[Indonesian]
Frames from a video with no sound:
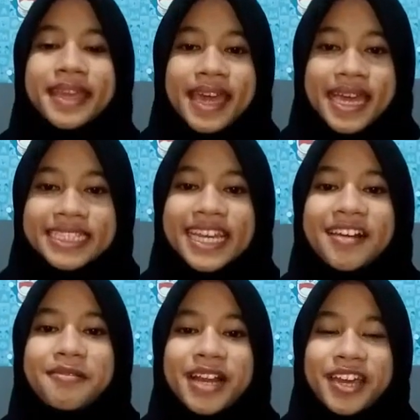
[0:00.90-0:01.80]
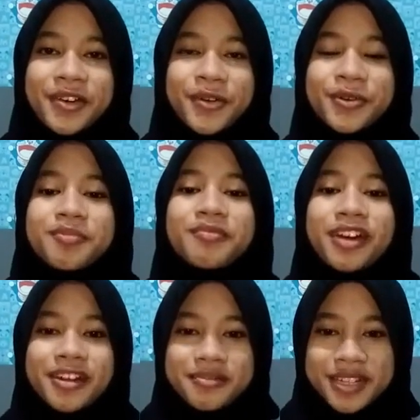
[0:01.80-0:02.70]
Ya, Assalamualaikum
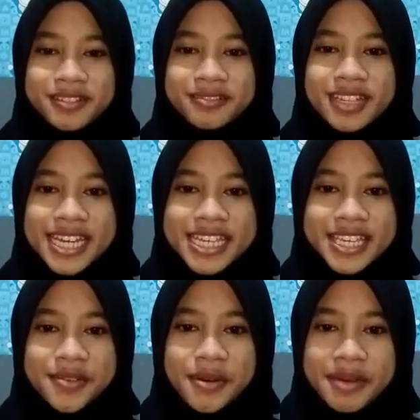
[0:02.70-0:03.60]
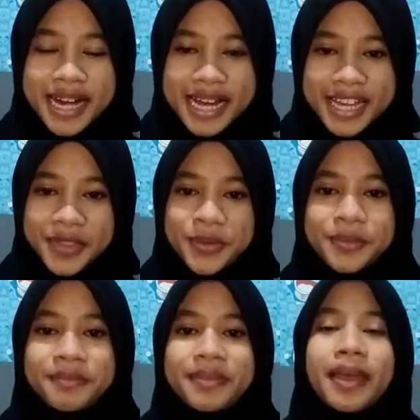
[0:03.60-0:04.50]
warahmatullahi wabarakatuh.